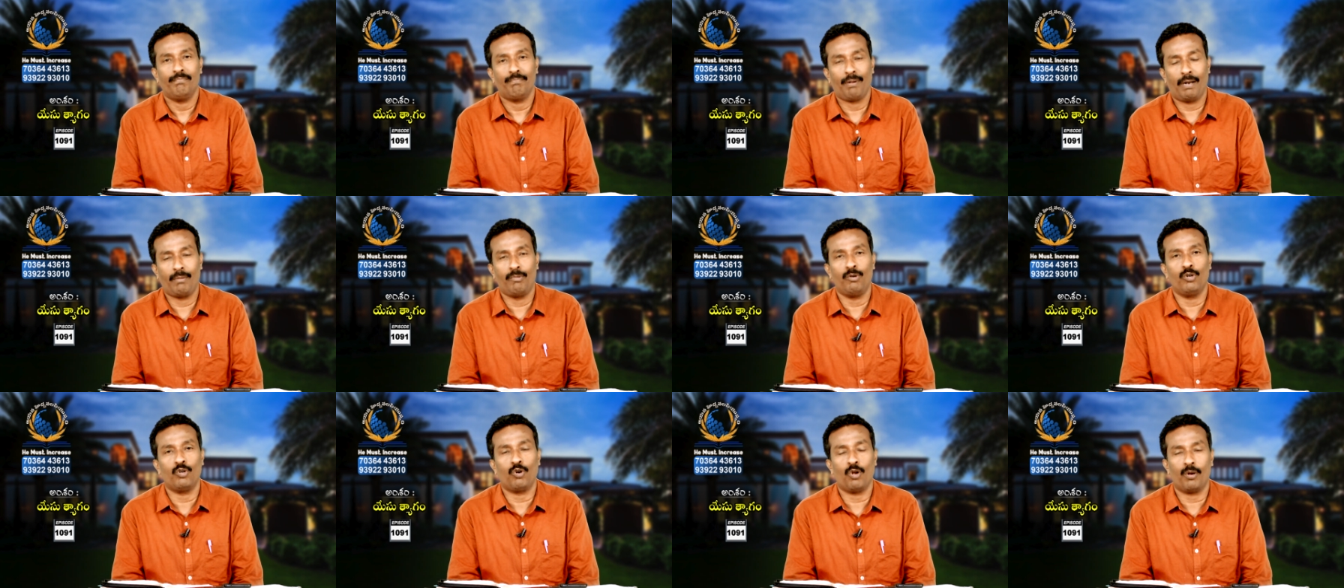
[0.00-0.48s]

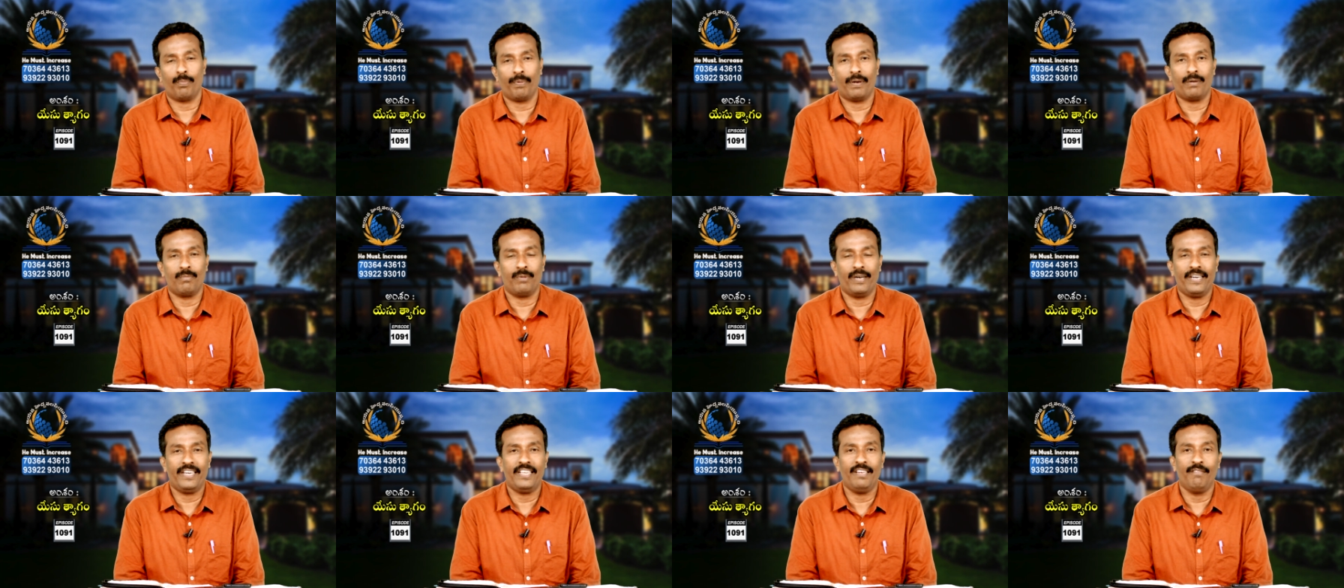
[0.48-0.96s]
ప్రభు
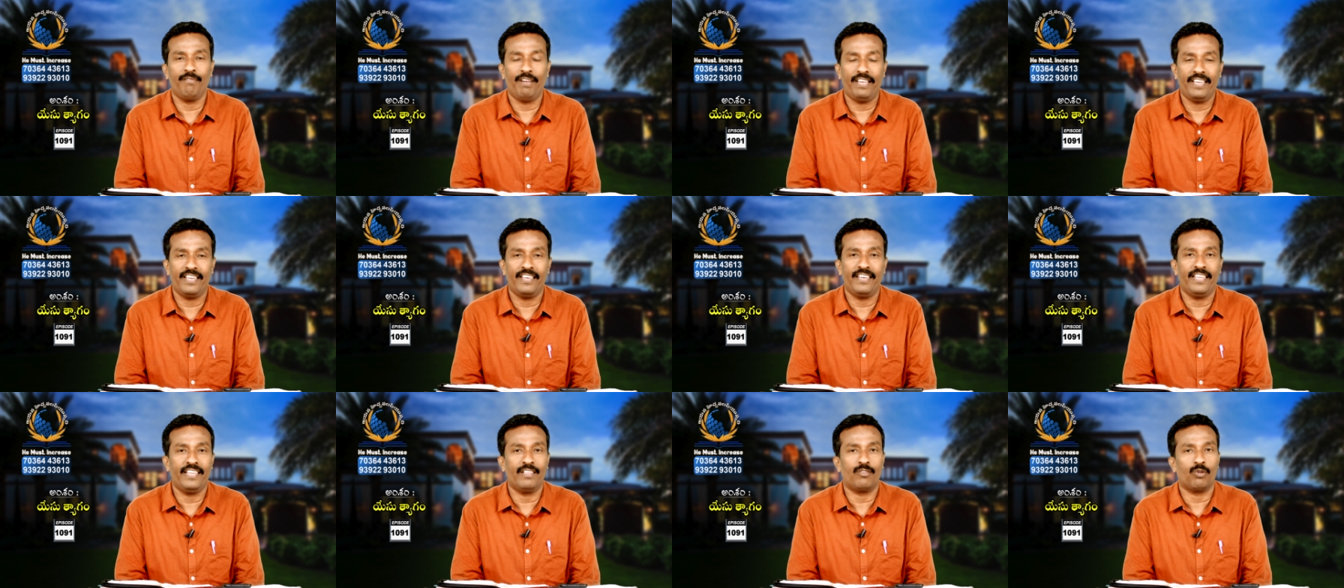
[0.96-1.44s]
కృపను బట్టి
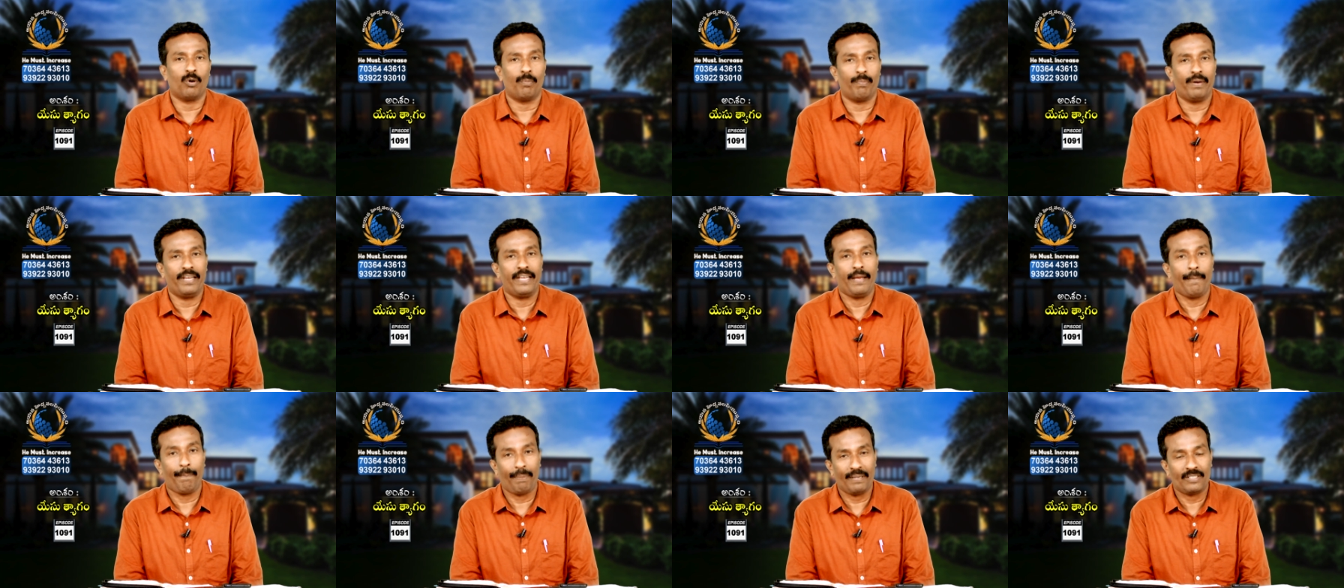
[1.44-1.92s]
వెయ్యిన్ని
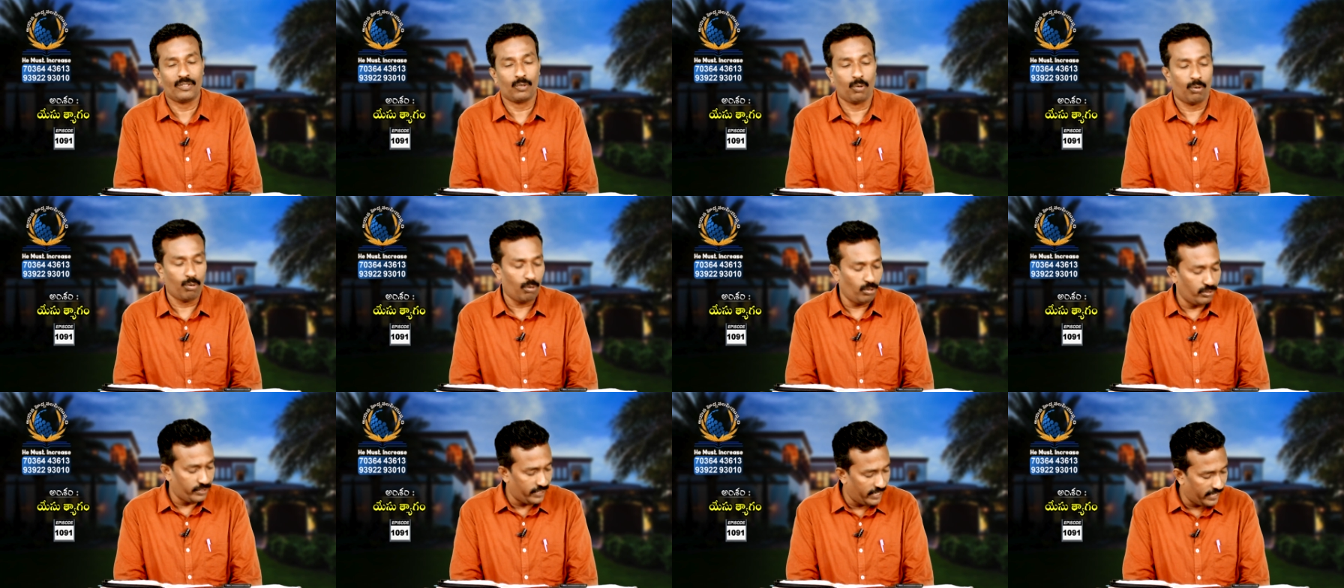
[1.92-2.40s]
తొంభై
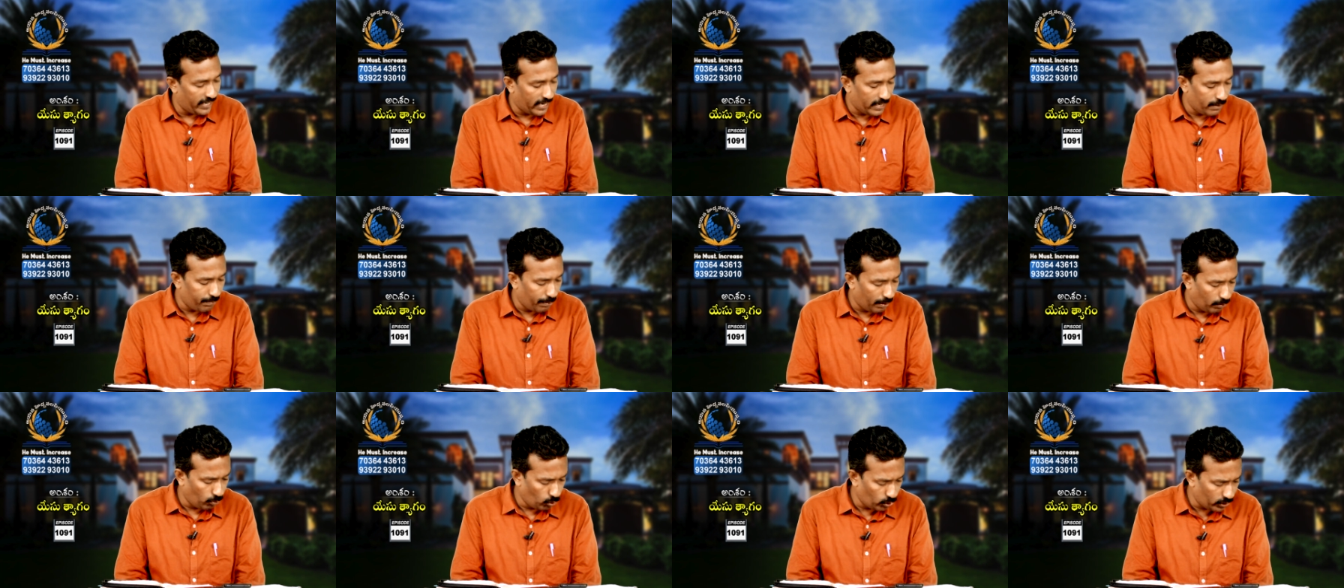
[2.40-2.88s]
ఎపిసోడ్లు
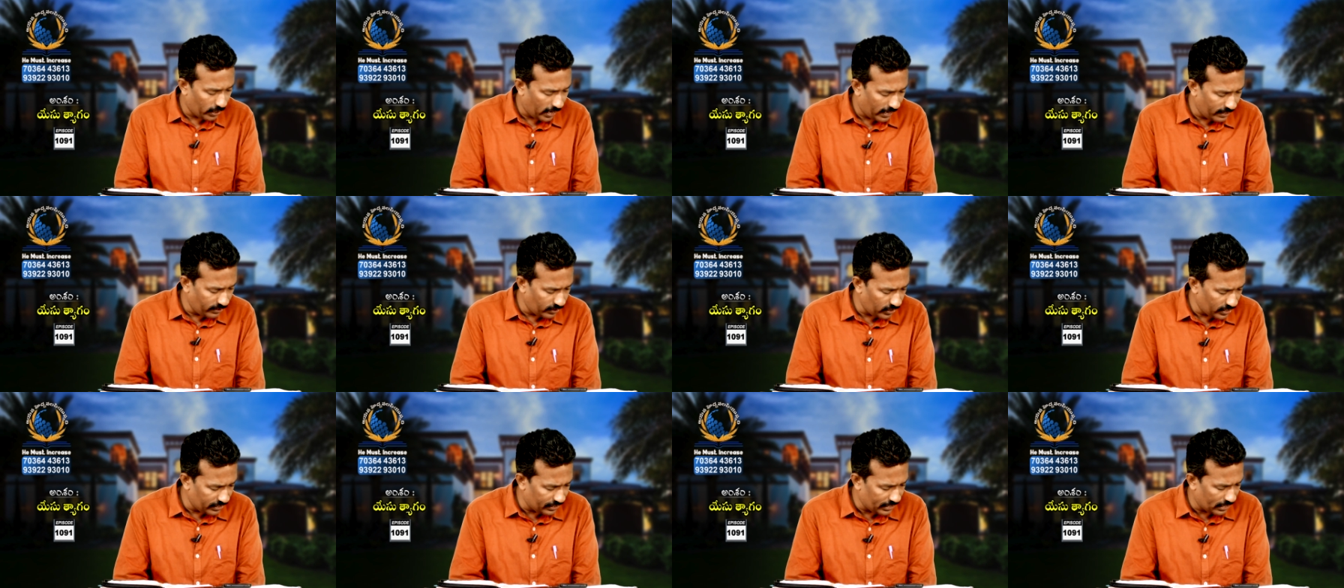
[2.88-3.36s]
చేయడానికి ప్రభు
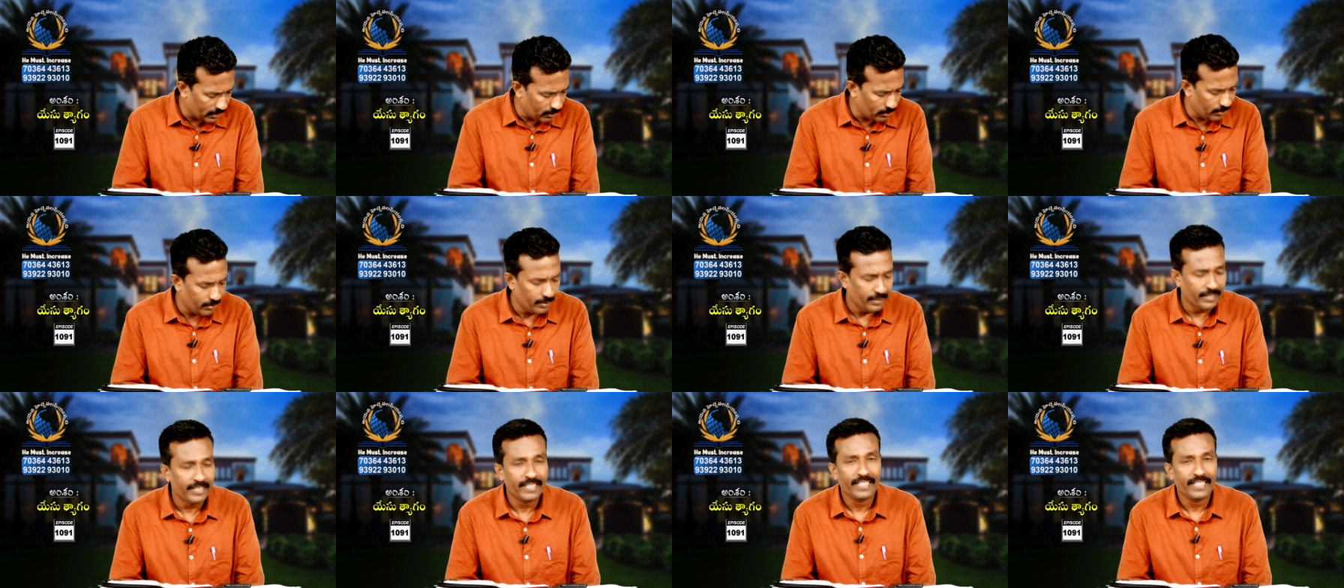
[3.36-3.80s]
సాయం చేశాడు